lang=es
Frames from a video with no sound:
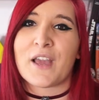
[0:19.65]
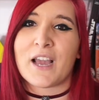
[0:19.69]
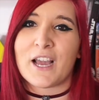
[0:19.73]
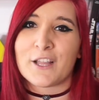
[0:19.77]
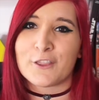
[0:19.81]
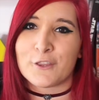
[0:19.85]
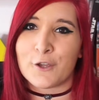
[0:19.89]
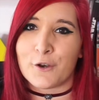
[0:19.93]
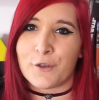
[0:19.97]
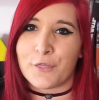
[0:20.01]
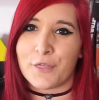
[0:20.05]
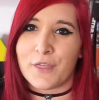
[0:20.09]

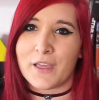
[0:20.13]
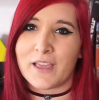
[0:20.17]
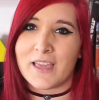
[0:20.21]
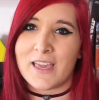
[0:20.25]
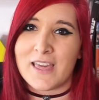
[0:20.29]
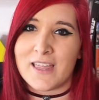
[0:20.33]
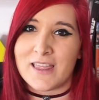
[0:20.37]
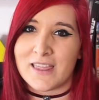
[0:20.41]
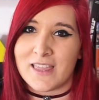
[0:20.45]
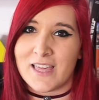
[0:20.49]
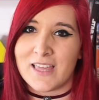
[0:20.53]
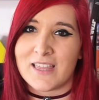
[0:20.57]
14,
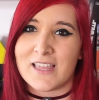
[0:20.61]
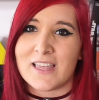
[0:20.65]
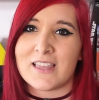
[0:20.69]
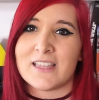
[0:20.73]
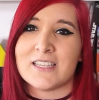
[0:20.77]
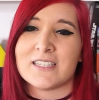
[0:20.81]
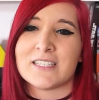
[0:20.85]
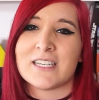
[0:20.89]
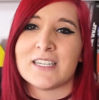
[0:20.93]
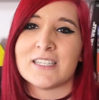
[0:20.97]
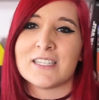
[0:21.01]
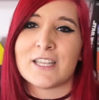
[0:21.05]
15 y
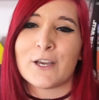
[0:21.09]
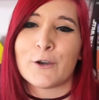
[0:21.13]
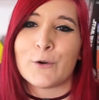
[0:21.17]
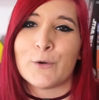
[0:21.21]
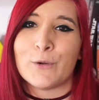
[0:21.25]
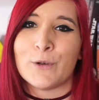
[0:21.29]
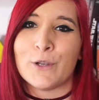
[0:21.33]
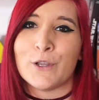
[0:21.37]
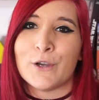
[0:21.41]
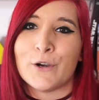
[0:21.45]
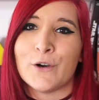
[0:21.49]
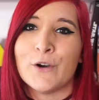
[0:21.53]
16 de
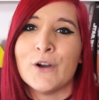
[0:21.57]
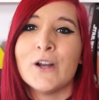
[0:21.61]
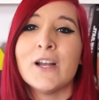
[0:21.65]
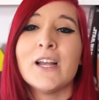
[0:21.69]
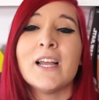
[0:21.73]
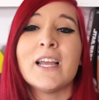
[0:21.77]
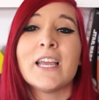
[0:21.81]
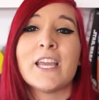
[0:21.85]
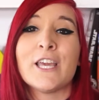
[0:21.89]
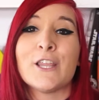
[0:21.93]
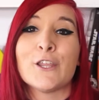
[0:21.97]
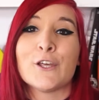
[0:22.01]
julio
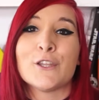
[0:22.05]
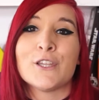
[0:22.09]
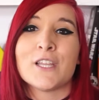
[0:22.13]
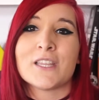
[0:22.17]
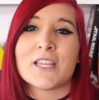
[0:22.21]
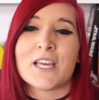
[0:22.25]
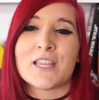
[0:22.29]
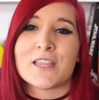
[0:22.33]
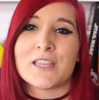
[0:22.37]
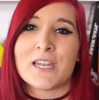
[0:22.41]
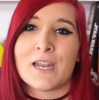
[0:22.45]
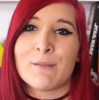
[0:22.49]
y donde
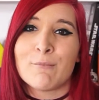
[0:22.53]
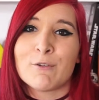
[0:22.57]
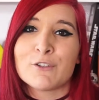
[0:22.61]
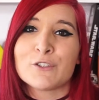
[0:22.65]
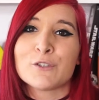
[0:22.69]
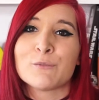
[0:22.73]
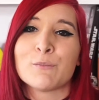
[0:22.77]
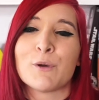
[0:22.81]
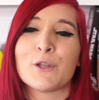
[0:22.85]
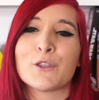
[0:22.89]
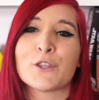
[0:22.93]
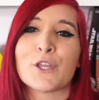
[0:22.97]
tendremos
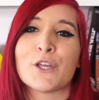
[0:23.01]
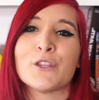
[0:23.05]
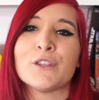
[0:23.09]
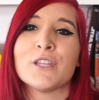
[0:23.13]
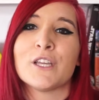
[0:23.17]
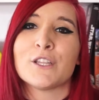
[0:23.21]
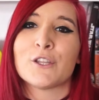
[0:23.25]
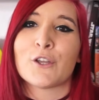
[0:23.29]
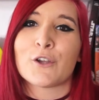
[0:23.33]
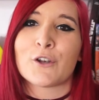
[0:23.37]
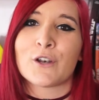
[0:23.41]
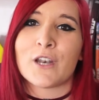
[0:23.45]
un montón
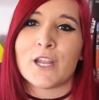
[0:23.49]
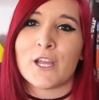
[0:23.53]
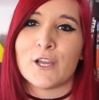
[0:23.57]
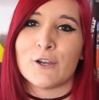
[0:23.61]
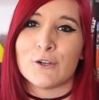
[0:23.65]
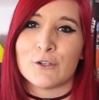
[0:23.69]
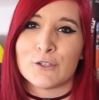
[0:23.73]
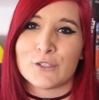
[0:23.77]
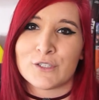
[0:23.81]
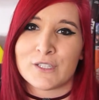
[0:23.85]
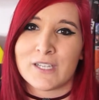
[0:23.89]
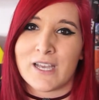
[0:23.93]
de
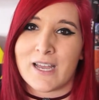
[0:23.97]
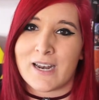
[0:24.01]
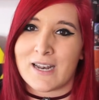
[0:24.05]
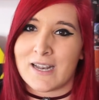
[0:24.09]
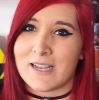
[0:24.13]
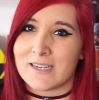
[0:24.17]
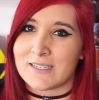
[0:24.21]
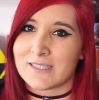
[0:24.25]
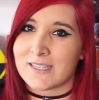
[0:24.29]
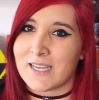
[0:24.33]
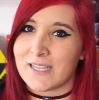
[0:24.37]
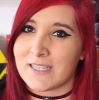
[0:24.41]
torneos,
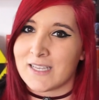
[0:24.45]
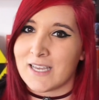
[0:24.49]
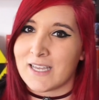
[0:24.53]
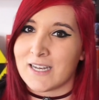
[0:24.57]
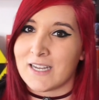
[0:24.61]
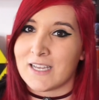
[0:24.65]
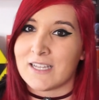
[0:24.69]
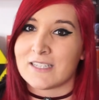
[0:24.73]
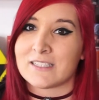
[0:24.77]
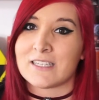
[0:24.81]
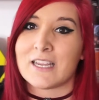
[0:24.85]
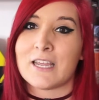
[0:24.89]
charlas,
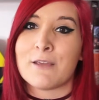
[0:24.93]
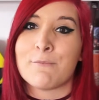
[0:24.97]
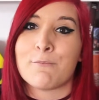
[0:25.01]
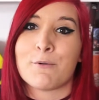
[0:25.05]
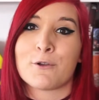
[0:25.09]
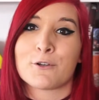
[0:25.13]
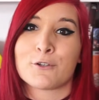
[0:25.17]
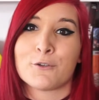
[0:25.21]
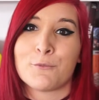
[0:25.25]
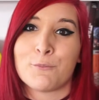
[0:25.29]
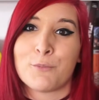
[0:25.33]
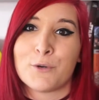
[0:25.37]
talleres y
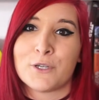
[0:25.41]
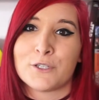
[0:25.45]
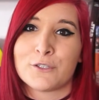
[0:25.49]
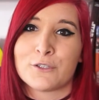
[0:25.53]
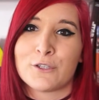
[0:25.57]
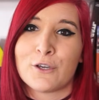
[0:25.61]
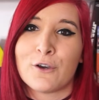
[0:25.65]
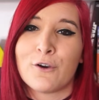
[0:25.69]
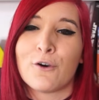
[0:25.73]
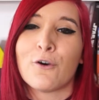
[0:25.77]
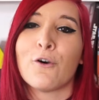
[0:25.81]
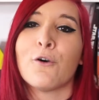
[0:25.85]
por
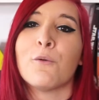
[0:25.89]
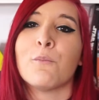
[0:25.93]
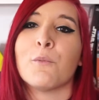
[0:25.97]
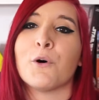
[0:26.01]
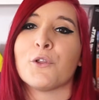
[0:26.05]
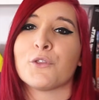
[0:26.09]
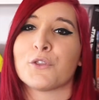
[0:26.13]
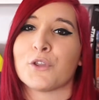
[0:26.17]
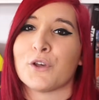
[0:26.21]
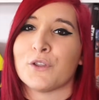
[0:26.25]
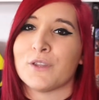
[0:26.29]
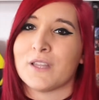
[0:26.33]
supuesto un
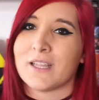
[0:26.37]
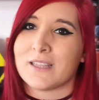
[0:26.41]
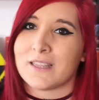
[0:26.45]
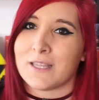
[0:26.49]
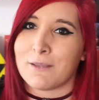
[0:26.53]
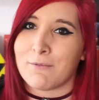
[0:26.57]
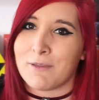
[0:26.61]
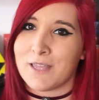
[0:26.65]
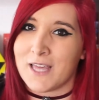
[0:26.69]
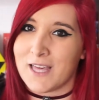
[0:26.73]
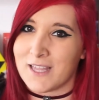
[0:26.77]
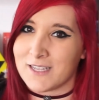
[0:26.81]
montón de
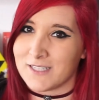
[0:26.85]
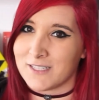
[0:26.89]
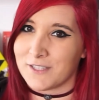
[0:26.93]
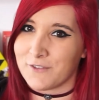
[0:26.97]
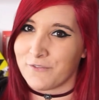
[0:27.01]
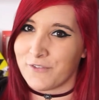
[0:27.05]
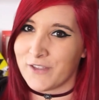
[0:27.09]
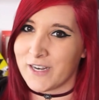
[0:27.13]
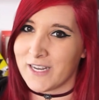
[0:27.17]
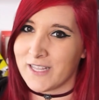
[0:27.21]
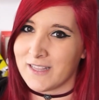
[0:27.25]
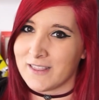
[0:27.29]
actividades
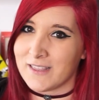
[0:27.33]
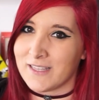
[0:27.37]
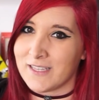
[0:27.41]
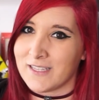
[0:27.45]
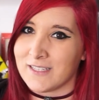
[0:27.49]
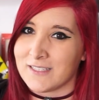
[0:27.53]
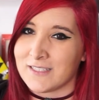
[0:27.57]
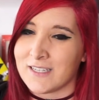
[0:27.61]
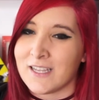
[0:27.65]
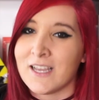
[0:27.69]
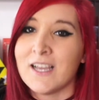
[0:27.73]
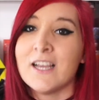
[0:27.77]

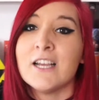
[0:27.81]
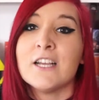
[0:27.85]
diferentes.